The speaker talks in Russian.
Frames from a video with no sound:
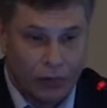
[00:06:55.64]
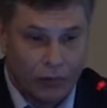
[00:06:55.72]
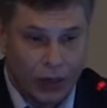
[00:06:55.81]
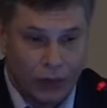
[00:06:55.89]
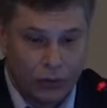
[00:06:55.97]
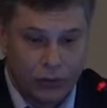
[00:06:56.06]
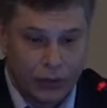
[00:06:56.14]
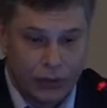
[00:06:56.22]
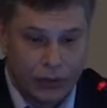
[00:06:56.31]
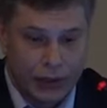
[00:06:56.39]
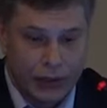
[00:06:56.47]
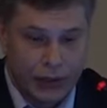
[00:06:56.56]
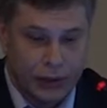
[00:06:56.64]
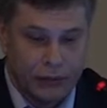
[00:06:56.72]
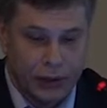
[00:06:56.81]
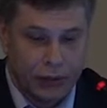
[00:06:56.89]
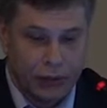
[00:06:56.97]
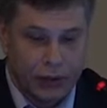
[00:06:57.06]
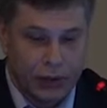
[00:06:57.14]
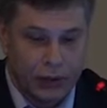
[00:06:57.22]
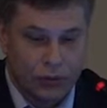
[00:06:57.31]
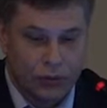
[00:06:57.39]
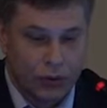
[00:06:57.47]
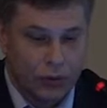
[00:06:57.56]
у этого больного рецидивная
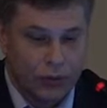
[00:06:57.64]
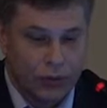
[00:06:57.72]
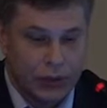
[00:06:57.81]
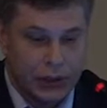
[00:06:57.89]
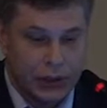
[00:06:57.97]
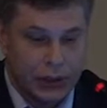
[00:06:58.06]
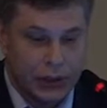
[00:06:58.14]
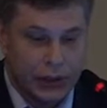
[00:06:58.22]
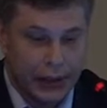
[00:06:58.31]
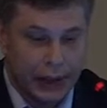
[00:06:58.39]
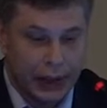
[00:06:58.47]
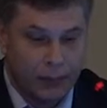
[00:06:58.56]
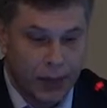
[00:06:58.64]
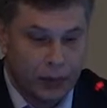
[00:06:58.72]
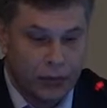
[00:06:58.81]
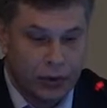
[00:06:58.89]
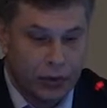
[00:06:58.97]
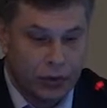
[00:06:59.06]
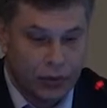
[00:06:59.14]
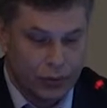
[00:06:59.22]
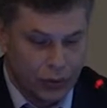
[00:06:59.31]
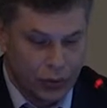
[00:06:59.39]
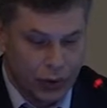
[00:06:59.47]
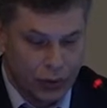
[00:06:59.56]
хондросаркома грудной стенки,
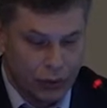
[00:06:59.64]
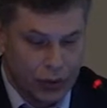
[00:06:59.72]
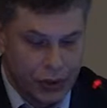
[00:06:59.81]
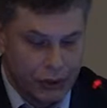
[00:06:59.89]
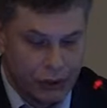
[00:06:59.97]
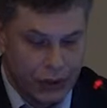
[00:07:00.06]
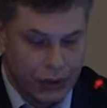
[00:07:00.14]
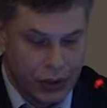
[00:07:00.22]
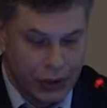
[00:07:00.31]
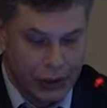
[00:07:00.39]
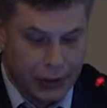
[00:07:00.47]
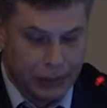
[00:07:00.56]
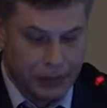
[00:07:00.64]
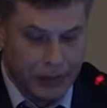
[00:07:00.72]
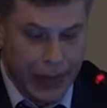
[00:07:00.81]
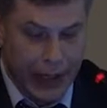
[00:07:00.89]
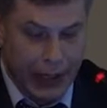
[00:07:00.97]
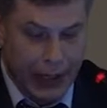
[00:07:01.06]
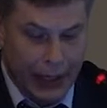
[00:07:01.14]
продолженный рост после хирургического лечения.